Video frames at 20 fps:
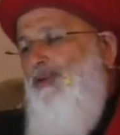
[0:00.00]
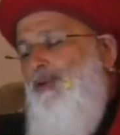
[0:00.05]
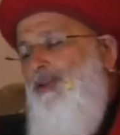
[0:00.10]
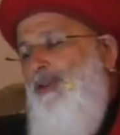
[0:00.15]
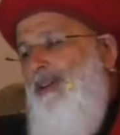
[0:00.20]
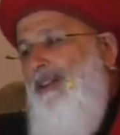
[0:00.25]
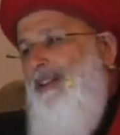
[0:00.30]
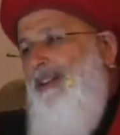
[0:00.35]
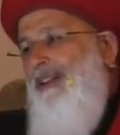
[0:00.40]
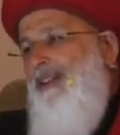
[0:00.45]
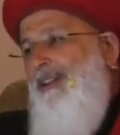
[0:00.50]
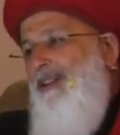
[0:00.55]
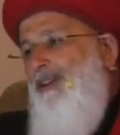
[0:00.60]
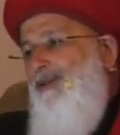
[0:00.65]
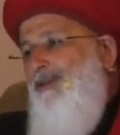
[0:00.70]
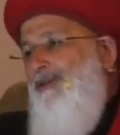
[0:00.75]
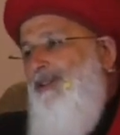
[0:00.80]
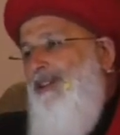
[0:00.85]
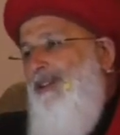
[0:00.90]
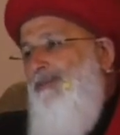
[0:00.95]
sonradan ne
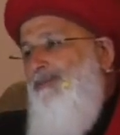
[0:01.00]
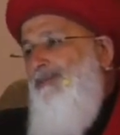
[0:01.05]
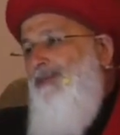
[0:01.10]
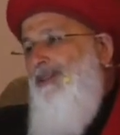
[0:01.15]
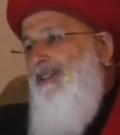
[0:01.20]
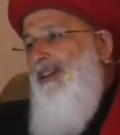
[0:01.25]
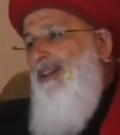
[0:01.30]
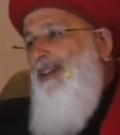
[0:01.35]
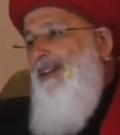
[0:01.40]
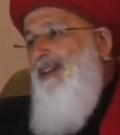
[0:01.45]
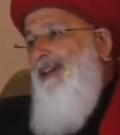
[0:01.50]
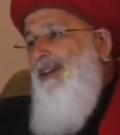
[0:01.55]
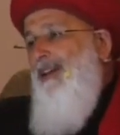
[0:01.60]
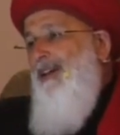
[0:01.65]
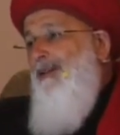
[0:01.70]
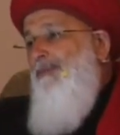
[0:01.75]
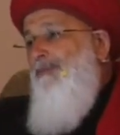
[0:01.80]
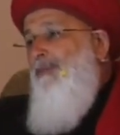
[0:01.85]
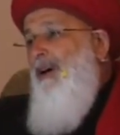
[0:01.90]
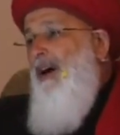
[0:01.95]
olacak bizde?
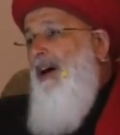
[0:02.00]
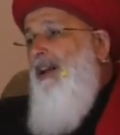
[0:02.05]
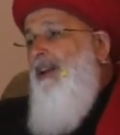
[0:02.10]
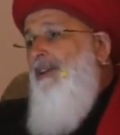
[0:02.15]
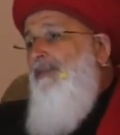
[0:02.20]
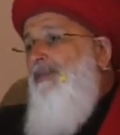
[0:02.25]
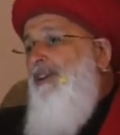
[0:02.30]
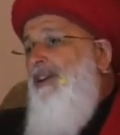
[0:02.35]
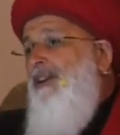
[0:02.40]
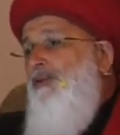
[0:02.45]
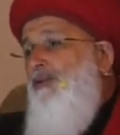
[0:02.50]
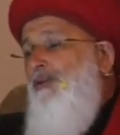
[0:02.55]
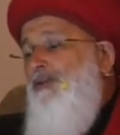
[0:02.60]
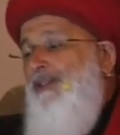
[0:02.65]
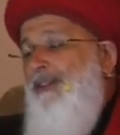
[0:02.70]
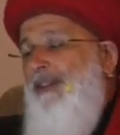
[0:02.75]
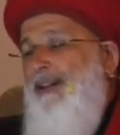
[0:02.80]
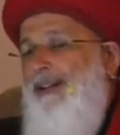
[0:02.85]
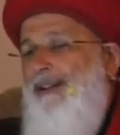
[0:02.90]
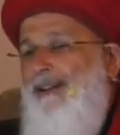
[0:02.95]
Marifet
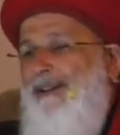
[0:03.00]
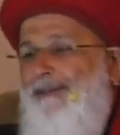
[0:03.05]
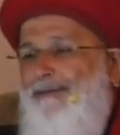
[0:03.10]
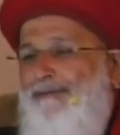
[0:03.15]
olacak.